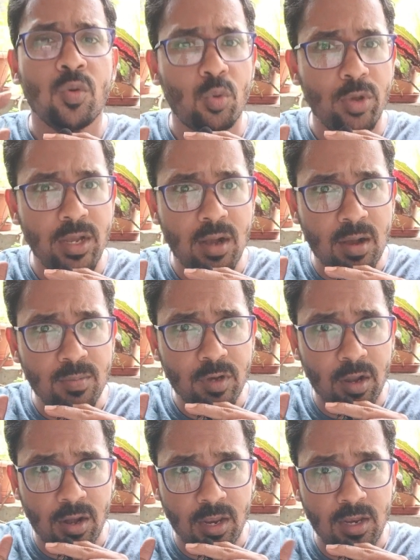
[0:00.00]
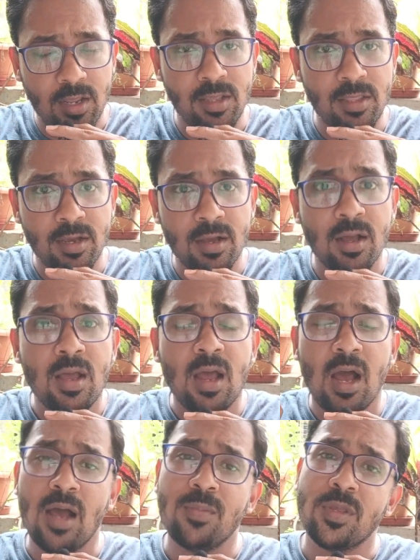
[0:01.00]
कोई काम करने ही नहीं देगा
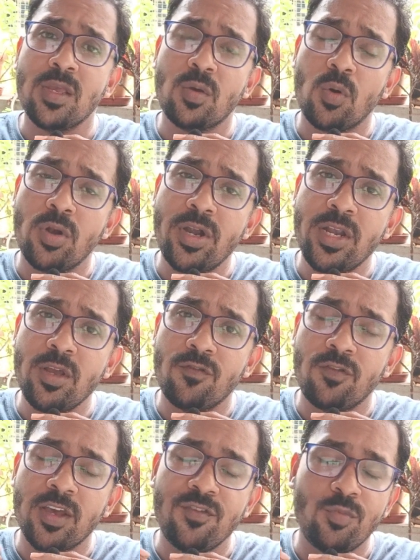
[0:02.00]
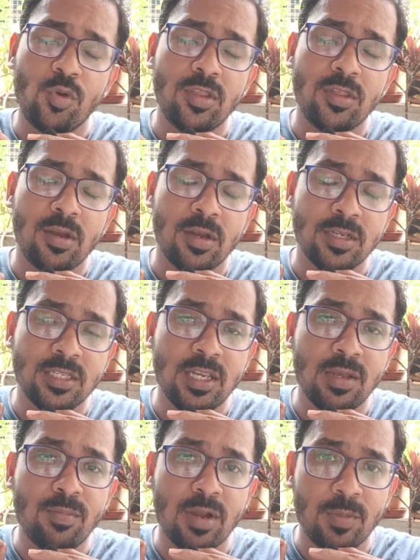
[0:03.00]
आपकी क्वालिटी ऑफ लाइफ पूरी तरीके
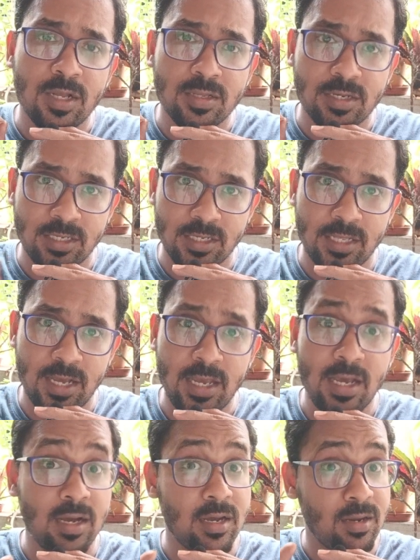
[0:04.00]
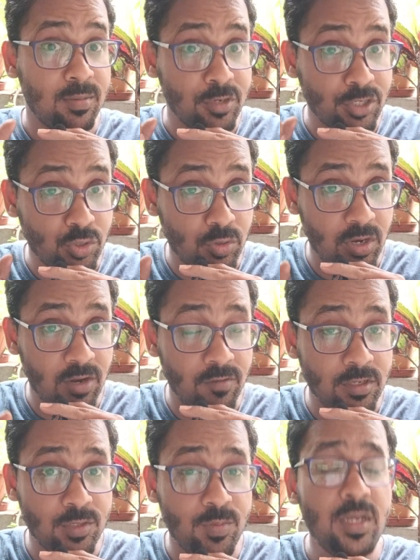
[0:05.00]
से बर्बाद कर सकता है अगर आपके शुगर
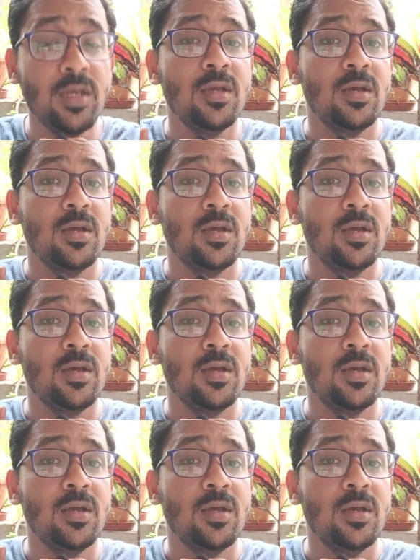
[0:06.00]
लेवल्स भी